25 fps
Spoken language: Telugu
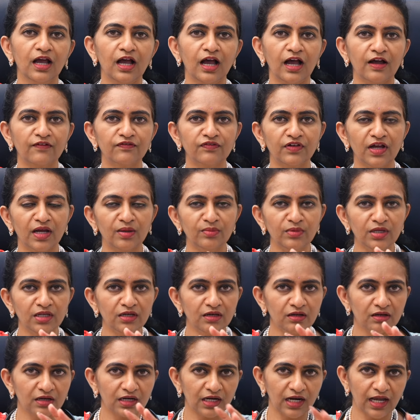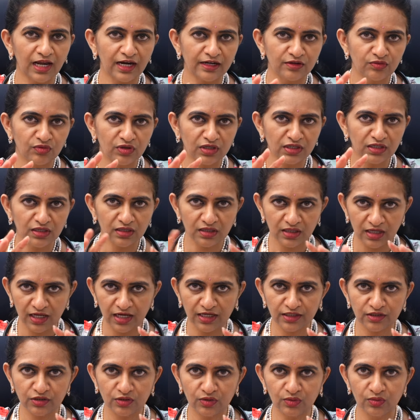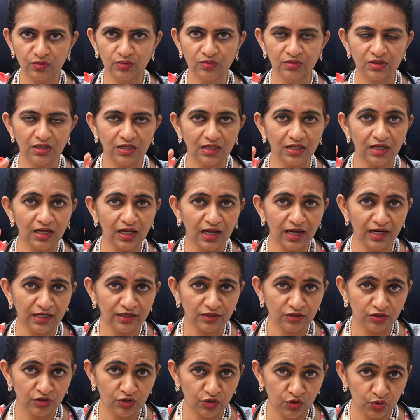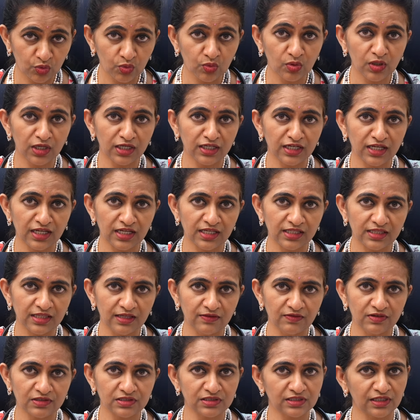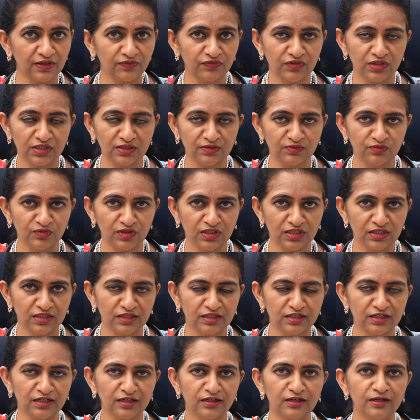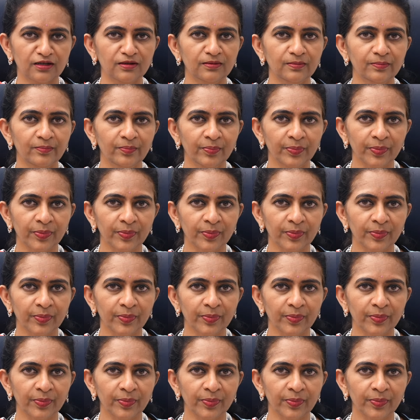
ఆ ఫ్యామిలీలో క్లాడ్ వన్ క్లాడ్ టూ క్లాడ్ టూ అనేది వెస్ట్ ఆఫ్రికన్ వేరియంట్ అంటాం